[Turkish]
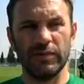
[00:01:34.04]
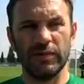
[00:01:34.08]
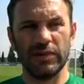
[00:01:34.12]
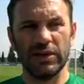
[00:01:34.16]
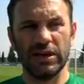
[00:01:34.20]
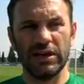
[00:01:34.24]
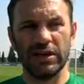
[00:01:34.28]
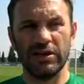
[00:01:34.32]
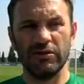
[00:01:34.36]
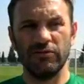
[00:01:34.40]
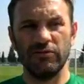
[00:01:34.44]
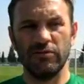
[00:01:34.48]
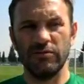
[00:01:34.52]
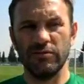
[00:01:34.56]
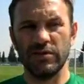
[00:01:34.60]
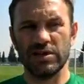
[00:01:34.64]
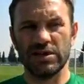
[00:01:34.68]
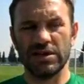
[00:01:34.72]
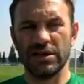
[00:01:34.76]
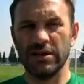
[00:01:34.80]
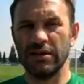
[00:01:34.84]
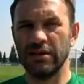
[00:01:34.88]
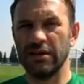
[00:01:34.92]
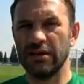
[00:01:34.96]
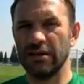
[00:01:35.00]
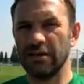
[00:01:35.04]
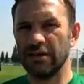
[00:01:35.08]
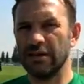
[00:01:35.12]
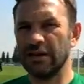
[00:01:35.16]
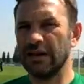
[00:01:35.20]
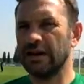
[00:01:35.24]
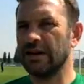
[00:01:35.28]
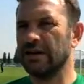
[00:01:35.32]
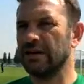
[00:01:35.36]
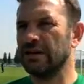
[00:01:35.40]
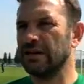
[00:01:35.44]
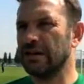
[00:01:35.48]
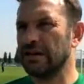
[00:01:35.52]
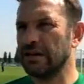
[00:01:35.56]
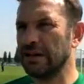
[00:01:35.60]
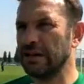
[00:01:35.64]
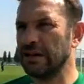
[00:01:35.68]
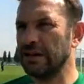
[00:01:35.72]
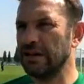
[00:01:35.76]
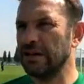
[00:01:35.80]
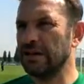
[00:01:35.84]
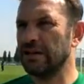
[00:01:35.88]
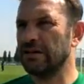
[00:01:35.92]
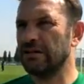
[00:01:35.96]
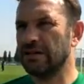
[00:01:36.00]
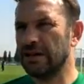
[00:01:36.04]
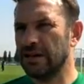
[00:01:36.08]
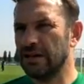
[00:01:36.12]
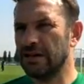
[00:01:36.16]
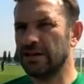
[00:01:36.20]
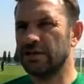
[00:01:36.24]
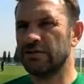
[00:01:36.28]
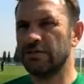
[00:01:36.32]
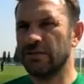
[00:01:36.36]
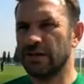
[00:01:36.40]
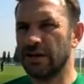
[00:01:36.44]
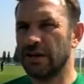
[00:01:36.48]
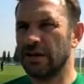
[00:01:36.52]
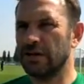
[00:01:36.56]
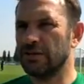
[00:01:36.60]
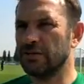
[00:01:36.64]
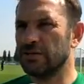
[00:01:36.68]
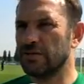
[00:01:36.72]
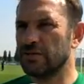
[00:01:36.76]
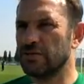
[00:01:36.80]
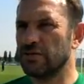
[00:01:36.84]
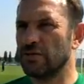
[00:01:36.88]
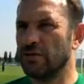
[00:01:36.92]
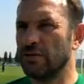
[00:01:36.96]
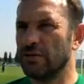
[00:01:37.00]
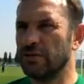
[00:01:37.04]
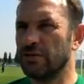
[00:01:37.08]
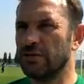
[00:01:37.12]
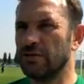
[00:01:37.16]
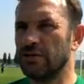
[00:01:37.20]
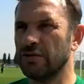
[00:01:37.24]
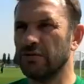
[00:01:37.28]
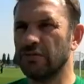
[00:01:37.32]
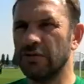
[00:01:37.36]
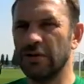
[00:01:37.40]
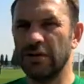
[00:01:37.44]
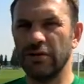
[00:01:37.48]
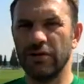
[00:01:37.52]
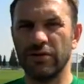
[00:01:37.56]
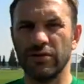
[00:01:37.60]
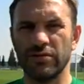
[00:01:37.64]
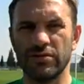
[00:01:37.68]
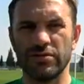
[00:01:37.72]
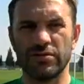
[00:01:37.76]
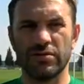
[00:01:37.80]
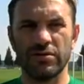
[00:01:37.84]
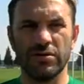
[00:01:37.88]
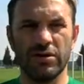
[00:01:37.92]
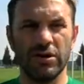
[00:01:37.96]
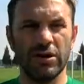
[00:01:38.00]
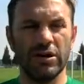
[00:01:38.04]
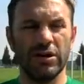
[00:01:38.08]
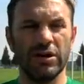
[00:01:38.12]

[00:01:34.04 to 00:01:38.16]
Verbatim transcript: rakibimizin ne kadar iyi geniş bir kadrosu olduğunu biliyoruz.